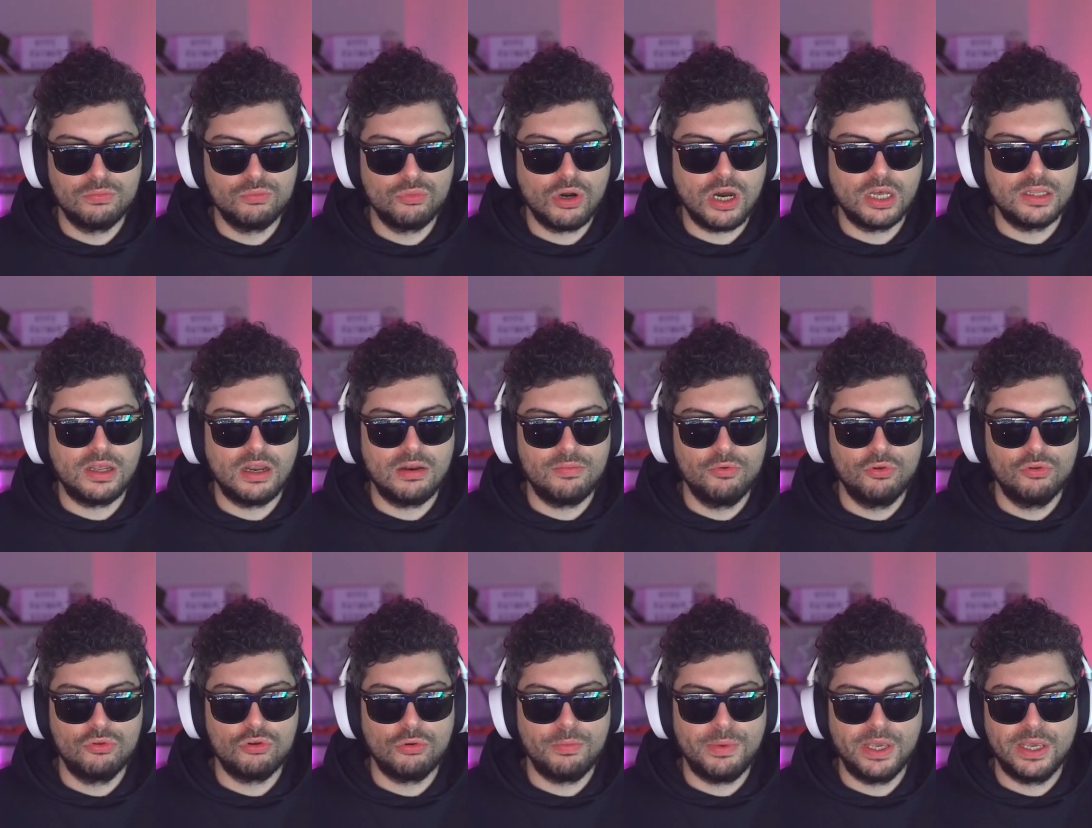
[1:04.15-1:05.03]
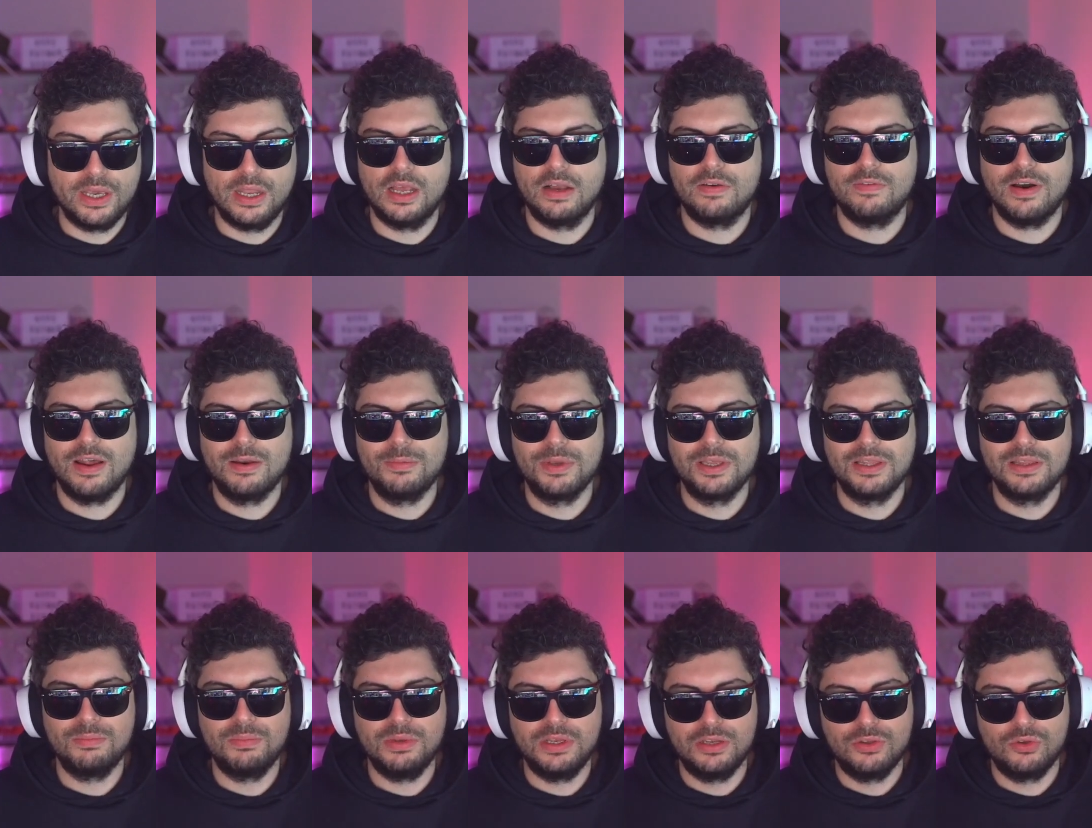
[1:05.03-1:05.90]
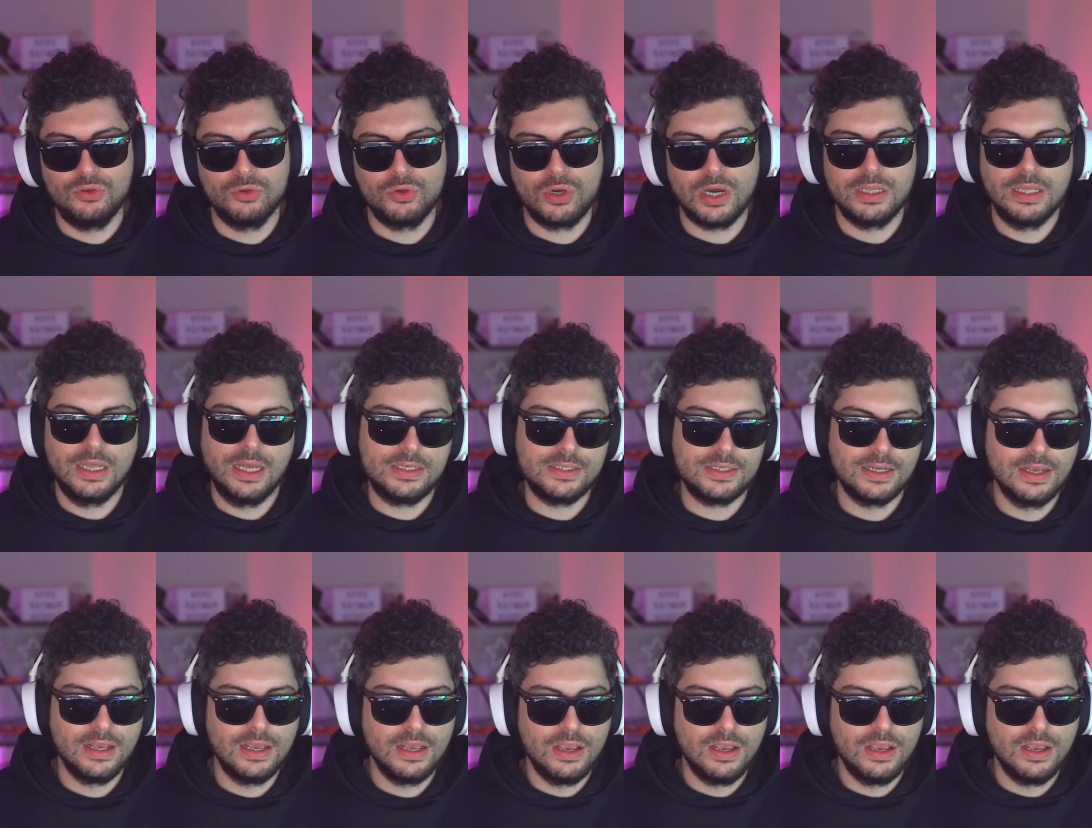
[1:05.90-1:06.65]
Bu kadar büyütülmeye gerek var mıydı bir gün kadar?